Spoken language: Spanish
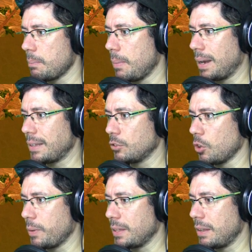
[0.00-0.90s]
Vale, están
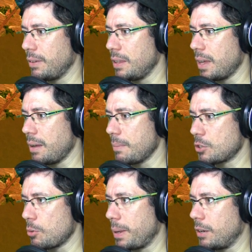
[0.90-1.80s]
todos bien de vida,
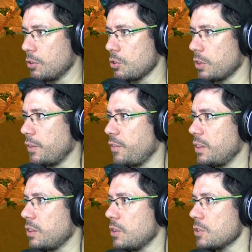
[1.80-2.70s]
más o menos, los
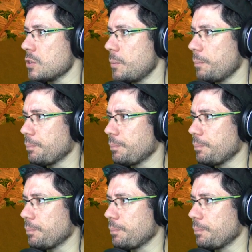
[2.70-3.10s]
edificios.